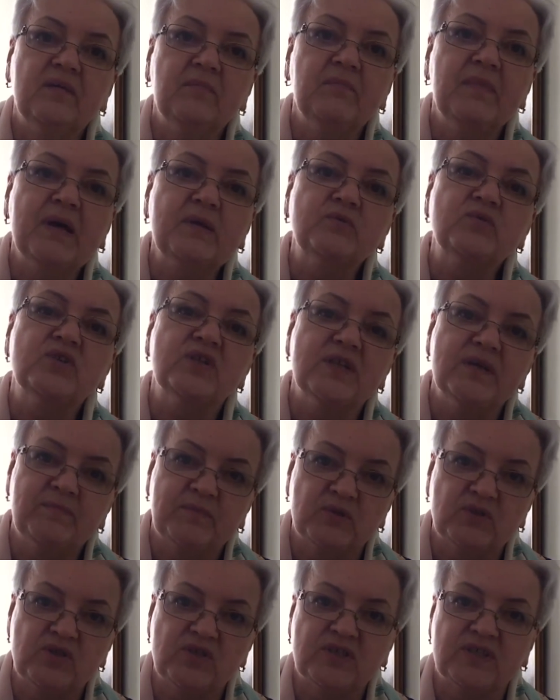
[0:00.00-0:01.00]
ma różne
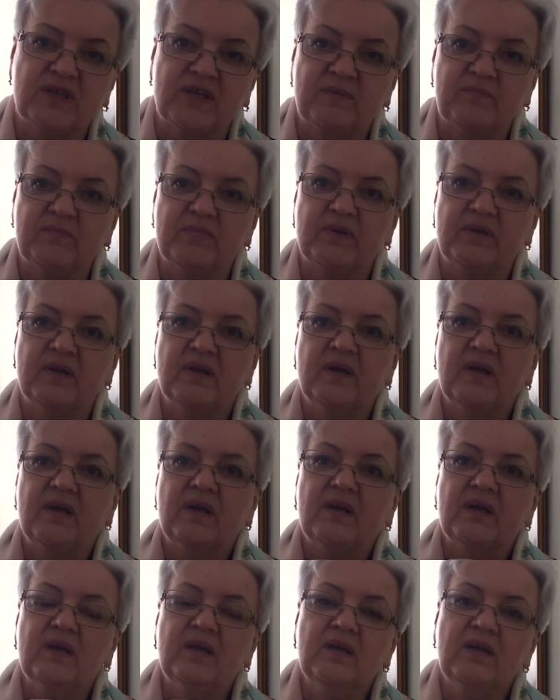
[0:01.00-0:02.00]
potrzeby
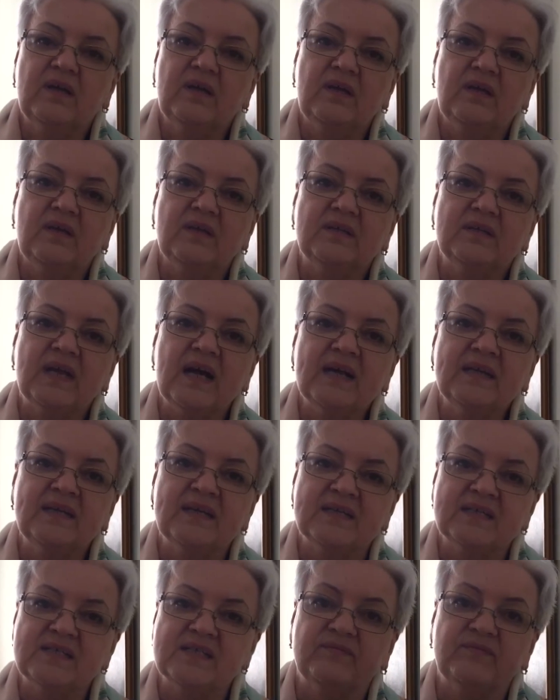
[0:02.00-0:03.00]
i tak
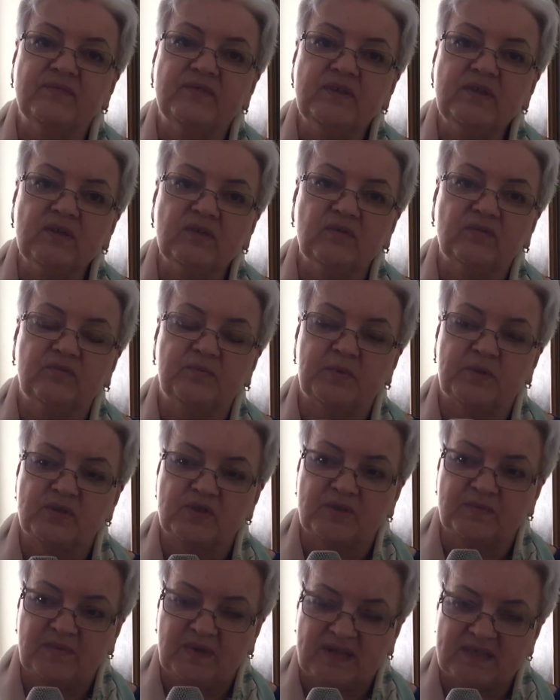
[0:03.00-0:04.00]
jak cewników,
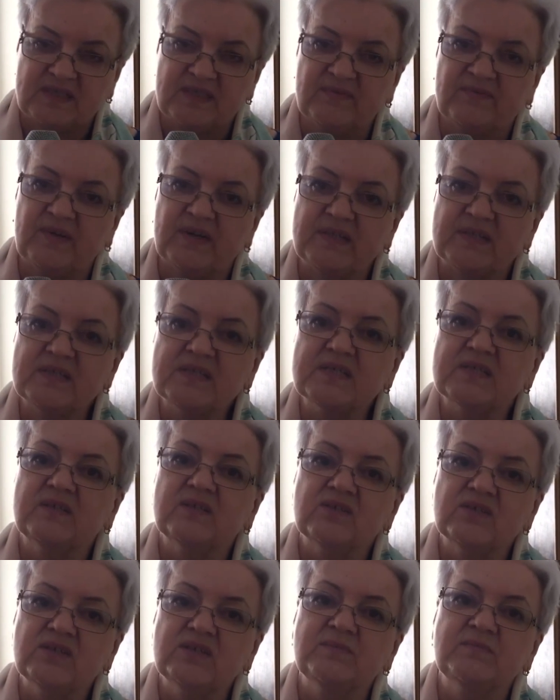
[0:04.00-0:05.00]
proszę Państwa, jest
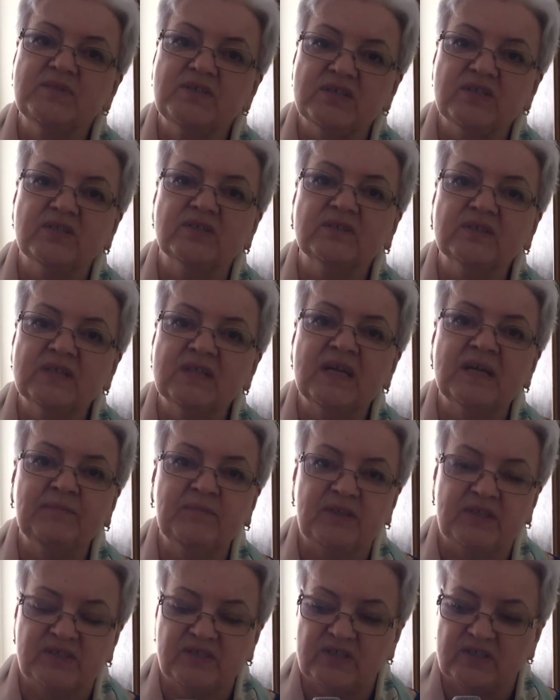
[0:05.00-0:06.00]
180 na
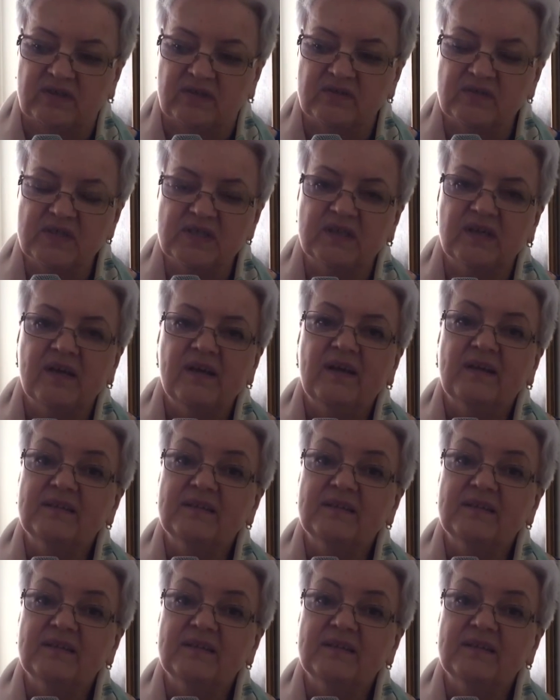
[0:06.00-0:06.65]
miesiąc,